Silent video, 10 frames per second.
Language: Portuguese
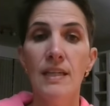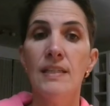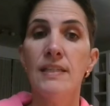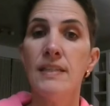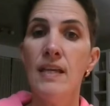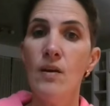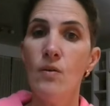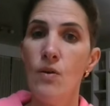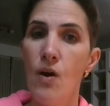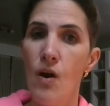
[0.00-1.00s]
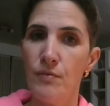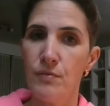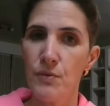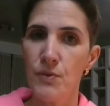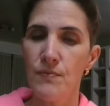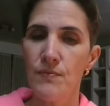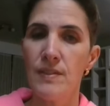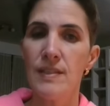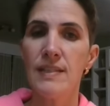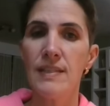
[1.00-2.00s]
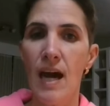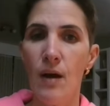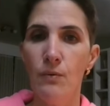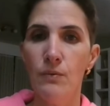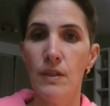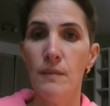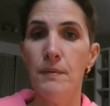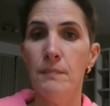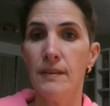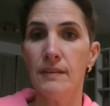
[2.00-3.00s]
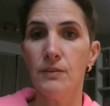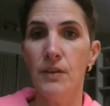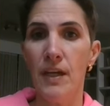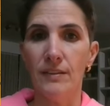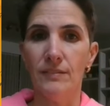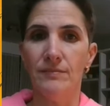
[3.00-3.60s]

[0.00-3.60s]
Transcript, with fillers: 5 ovos, sal e pimenta do reino.